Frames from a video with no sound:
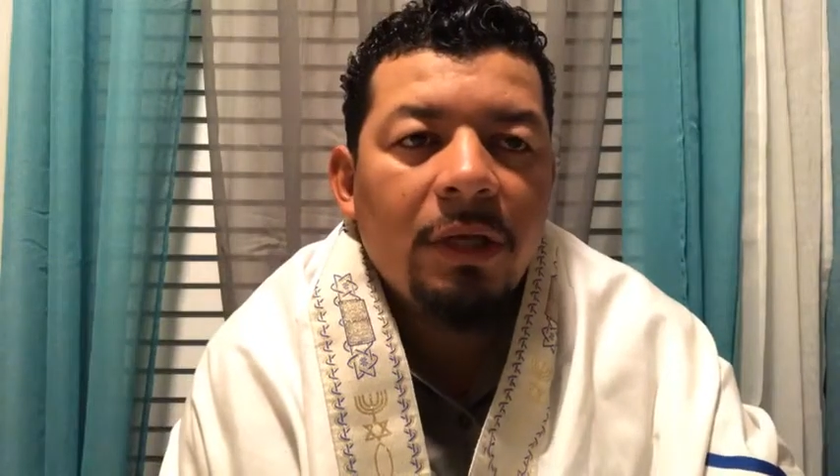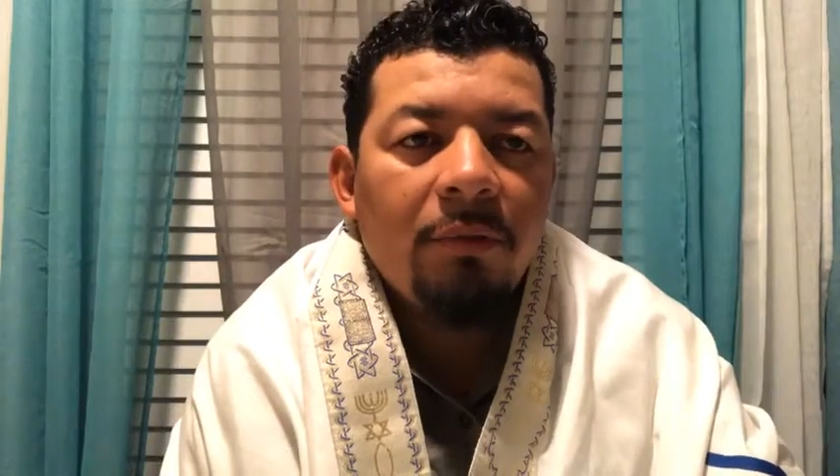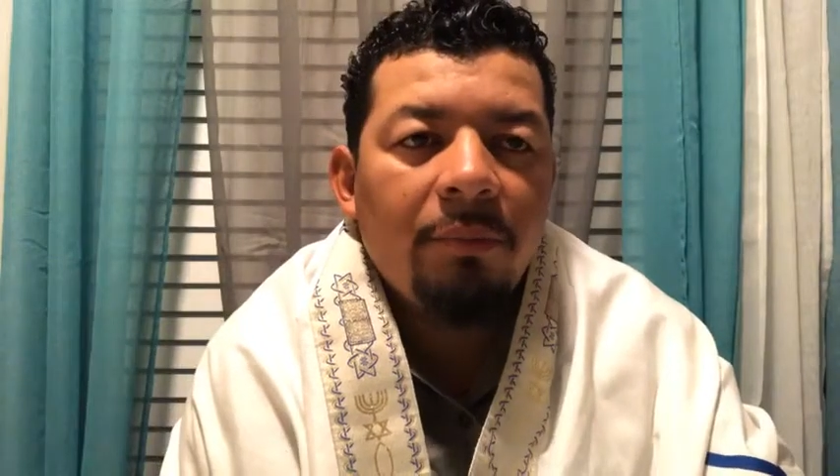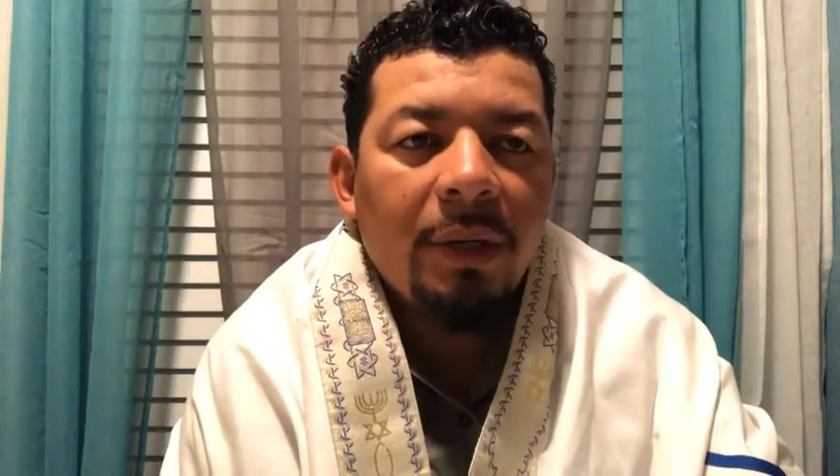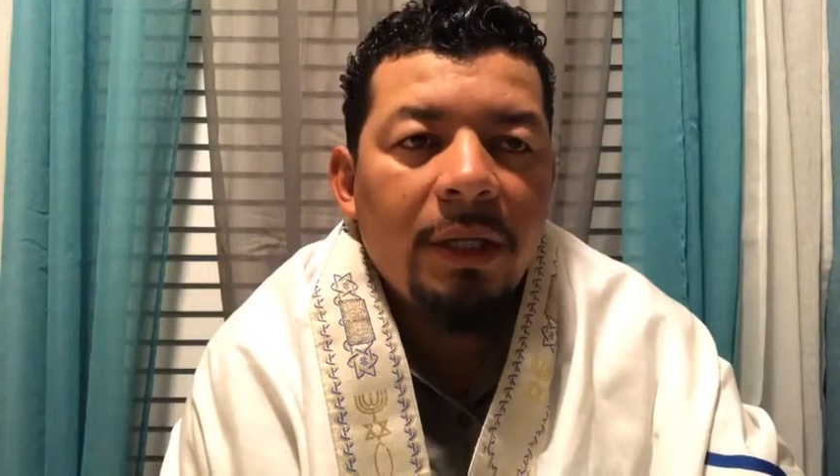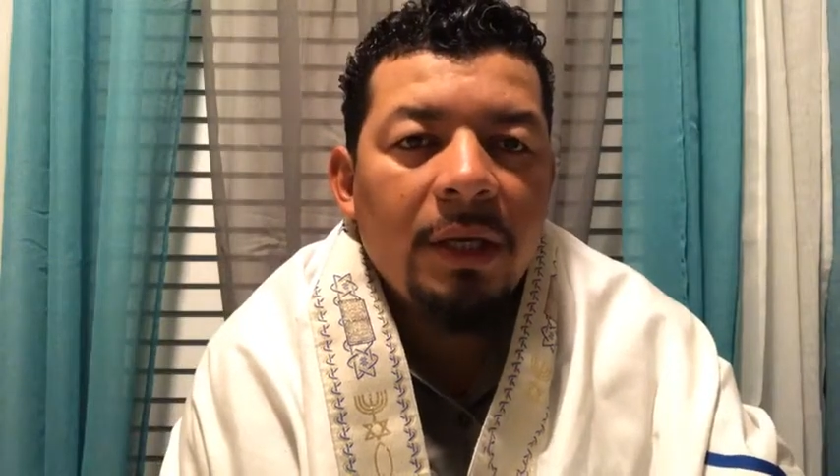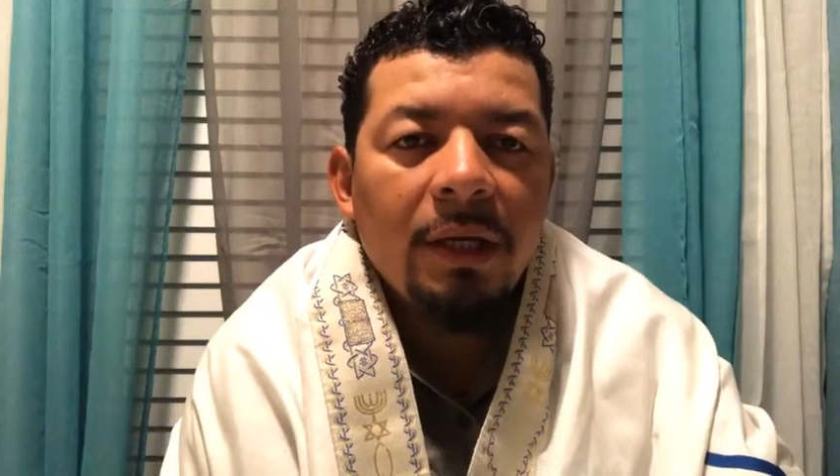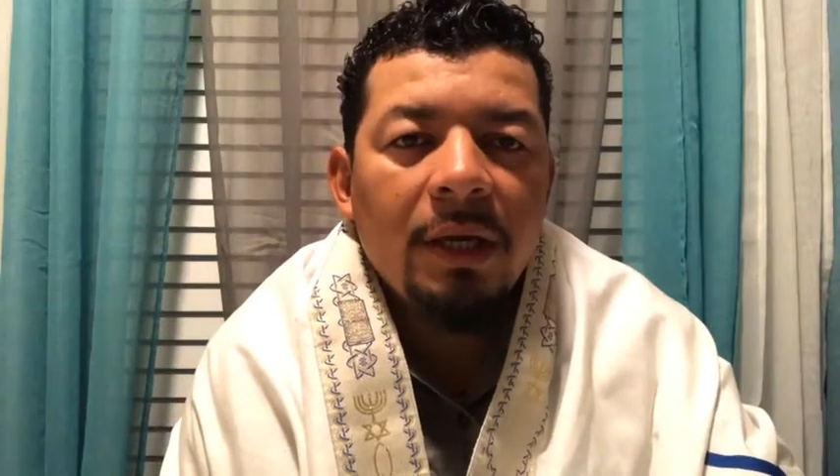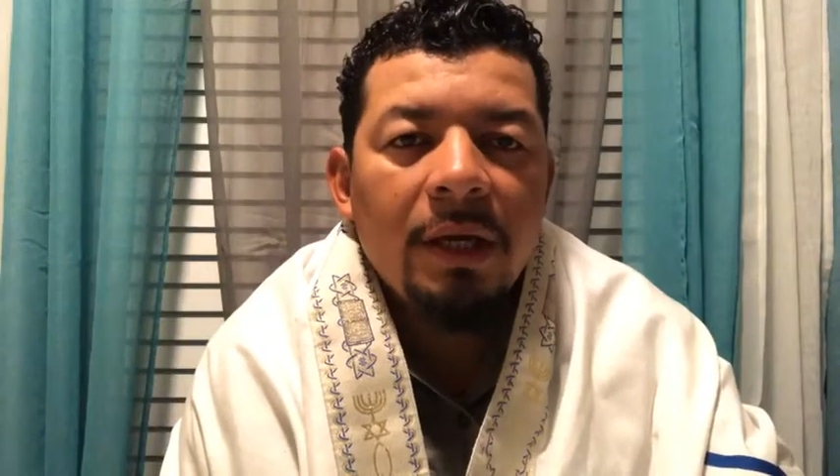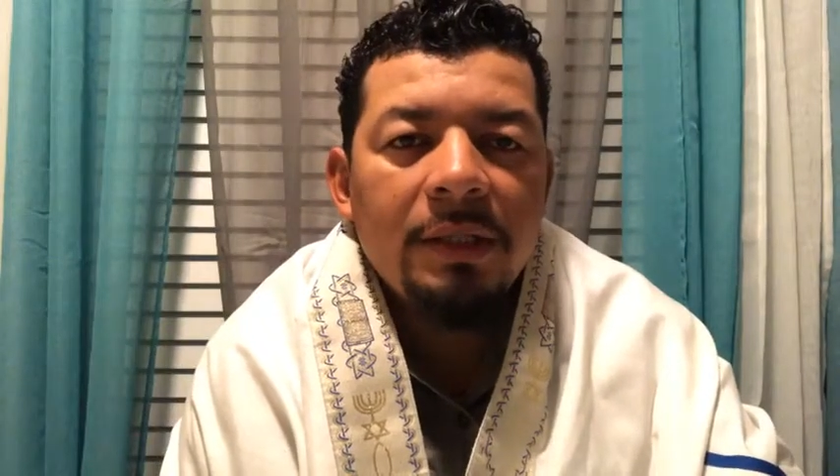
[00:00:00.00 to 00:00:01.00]

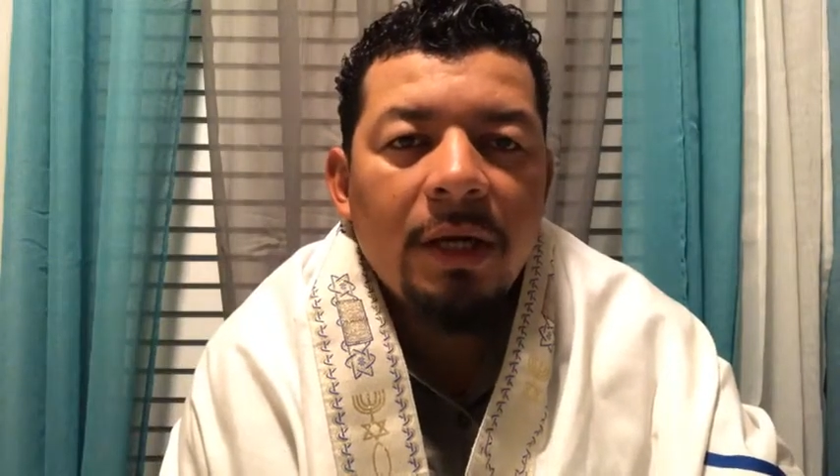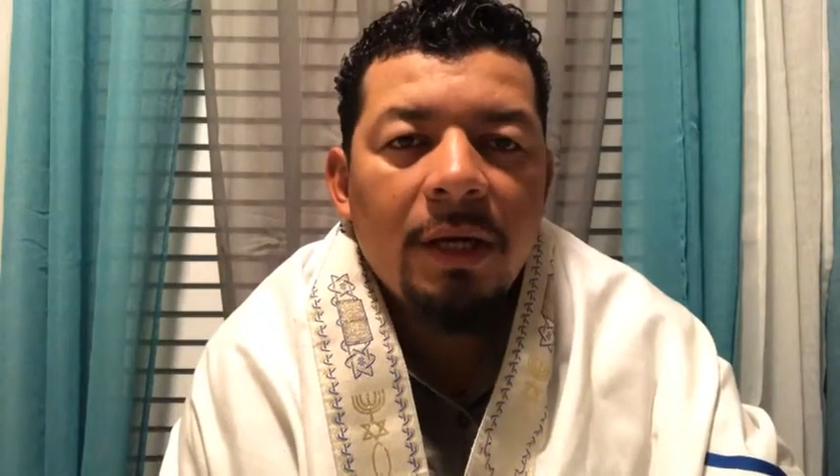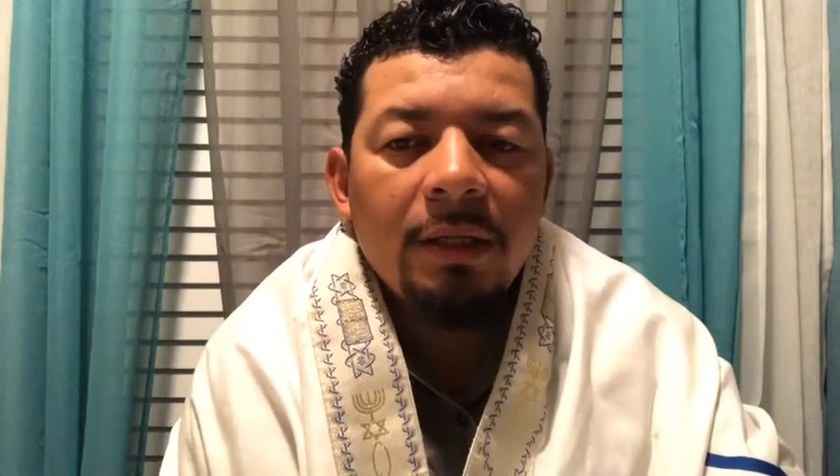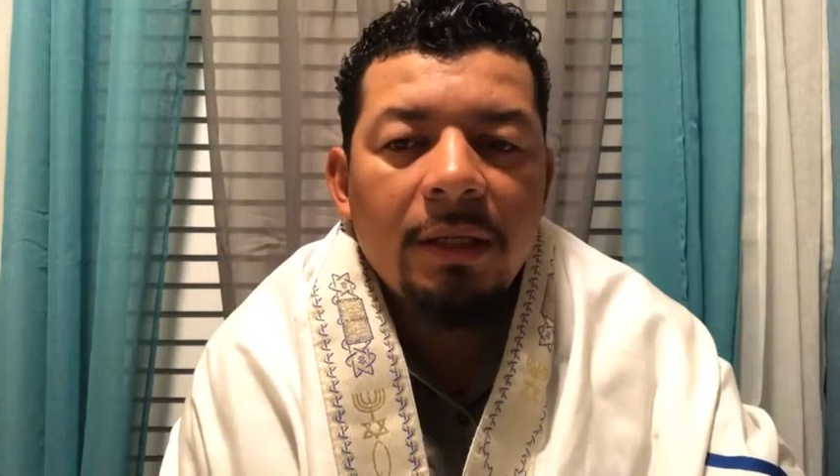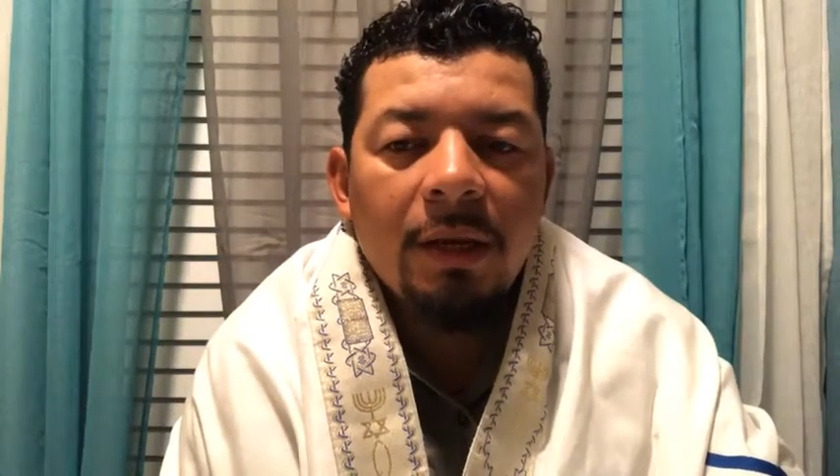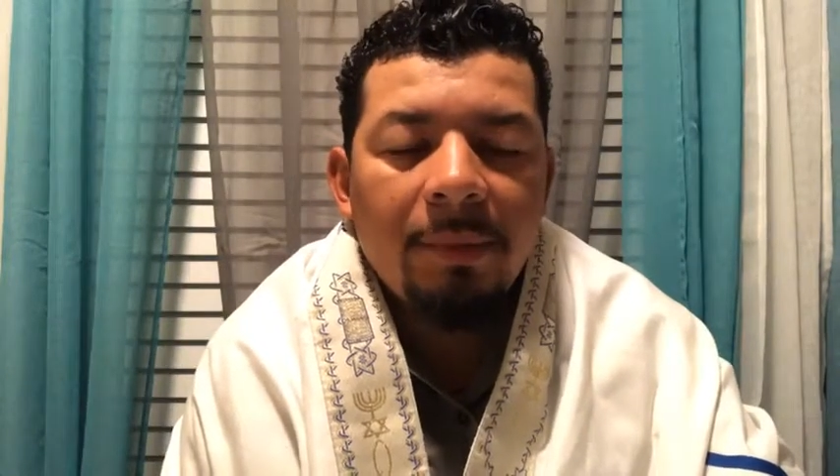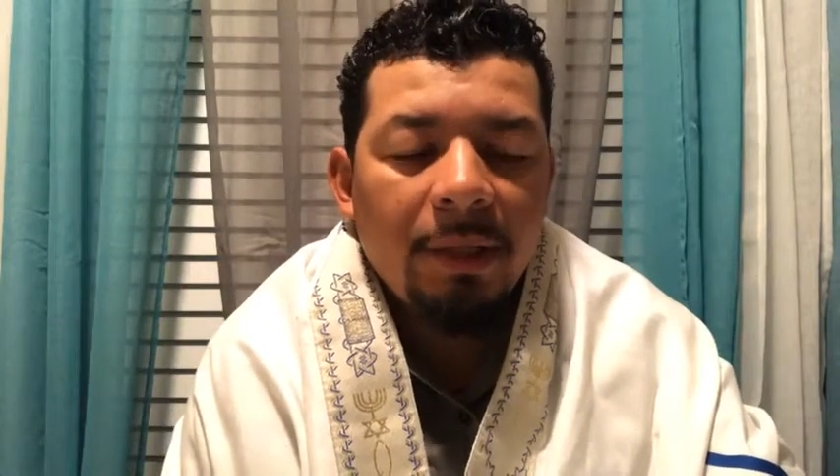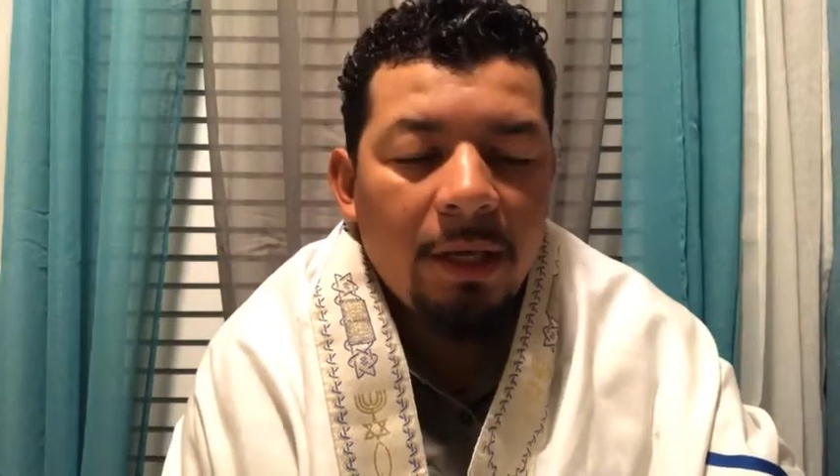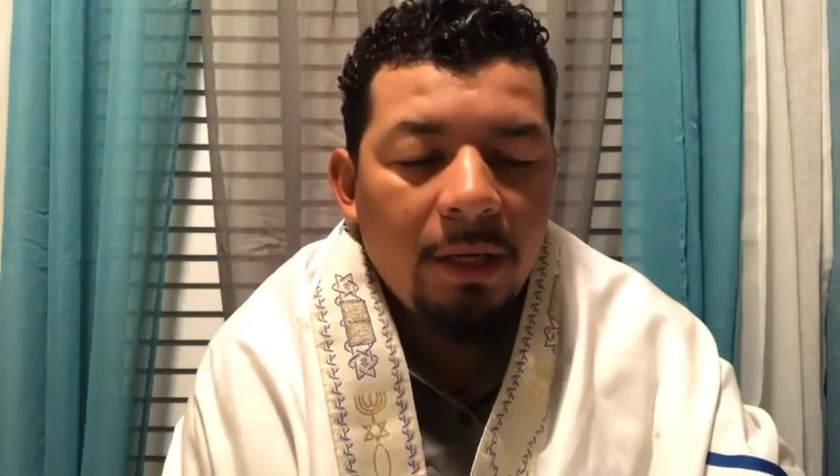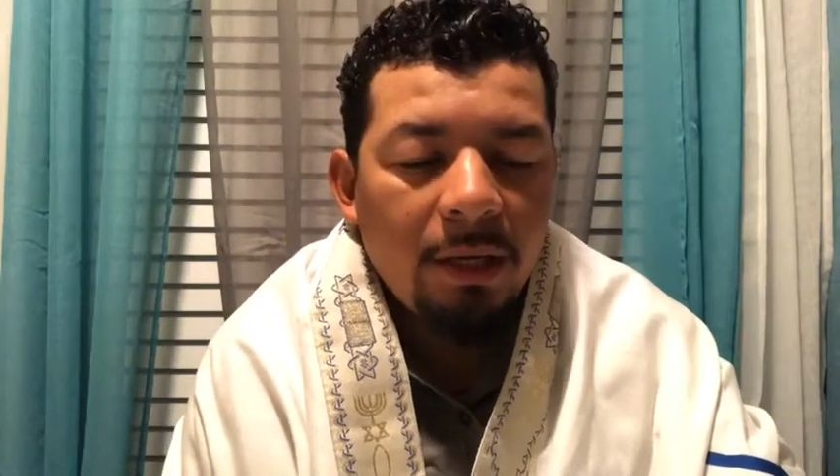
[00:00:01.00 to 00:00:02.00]
acompañan en el Chajarit de la
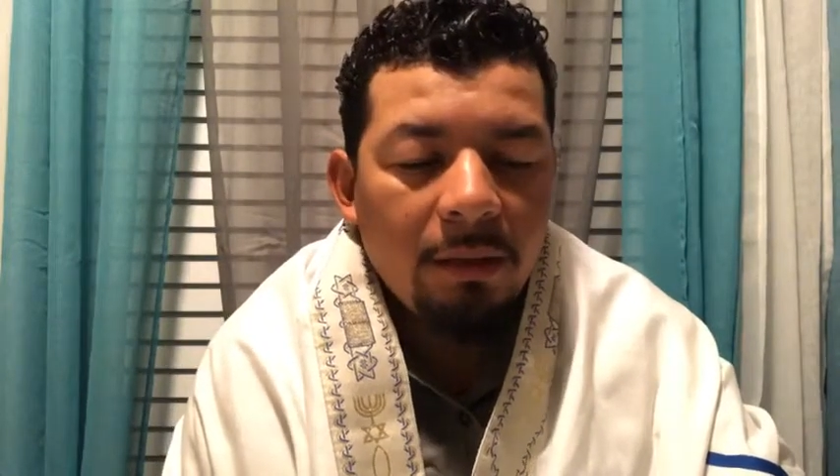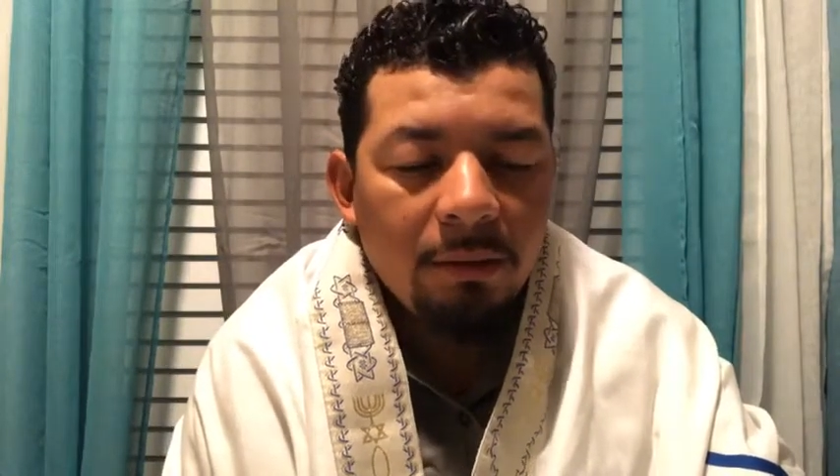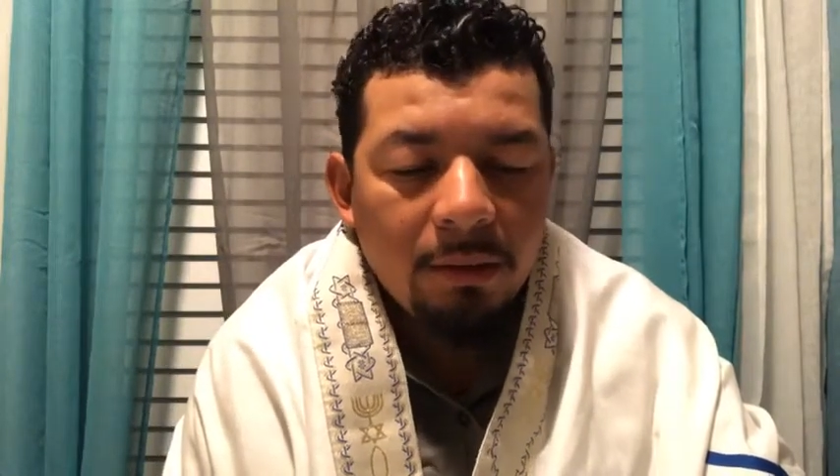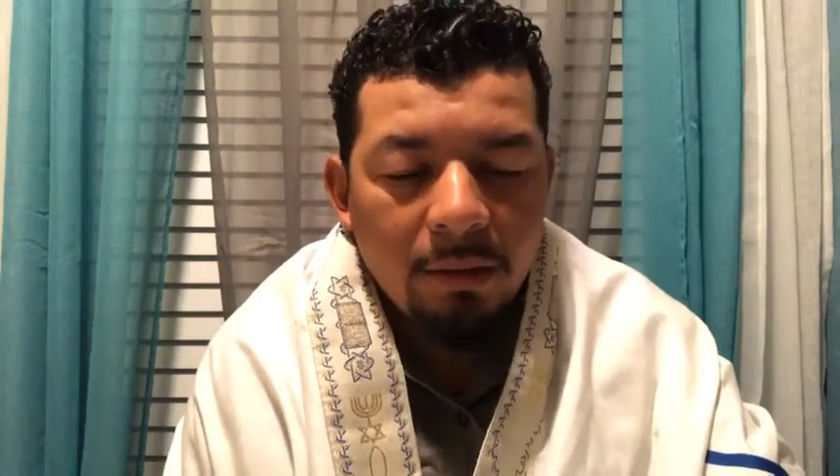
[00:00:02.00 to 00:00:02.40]
mañana.